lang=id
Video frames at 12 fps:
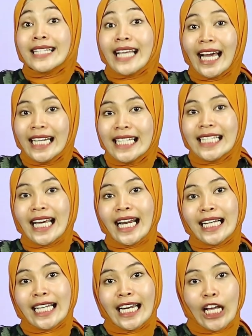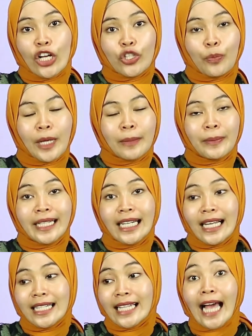Sangat disarankan kalau sobat
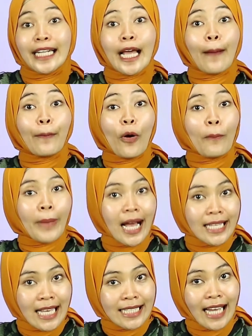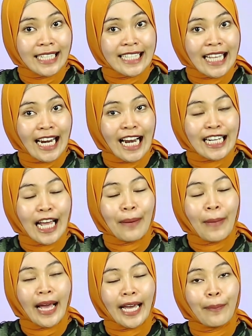bedilers ada pompanya, sangat
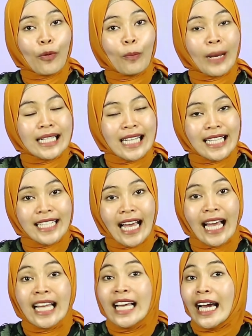disarankan pakai pompa saja.